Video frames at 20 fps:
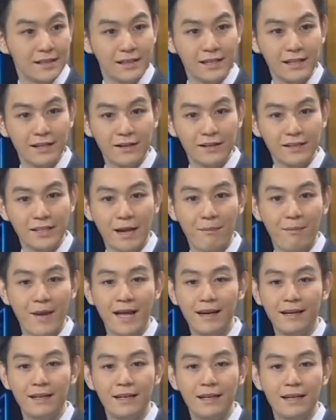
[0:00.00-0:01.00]
ซึ่งก็สา
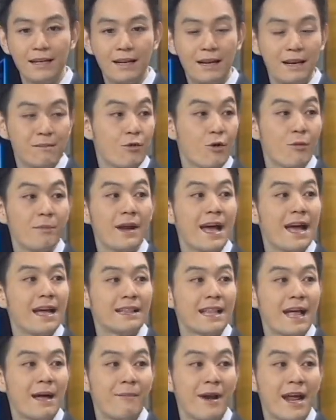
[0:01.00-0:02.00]
มารถพบได้
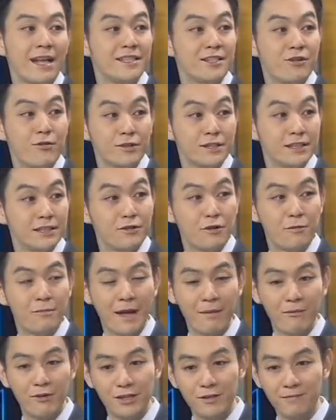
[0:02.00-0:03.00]
ตามร้านสะดวกซื้อทั่วไป
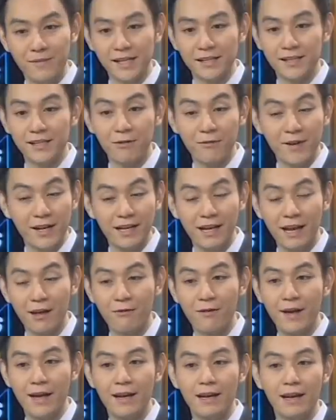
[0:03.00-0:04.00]
ไม่ว่าจะเป็น7 e เ e ่ e
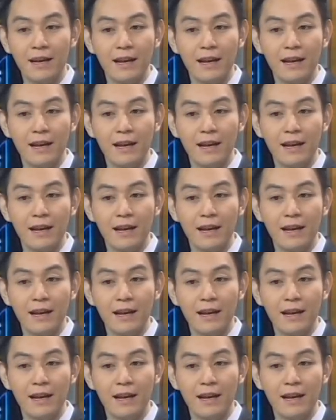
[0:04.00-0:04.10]
อ่น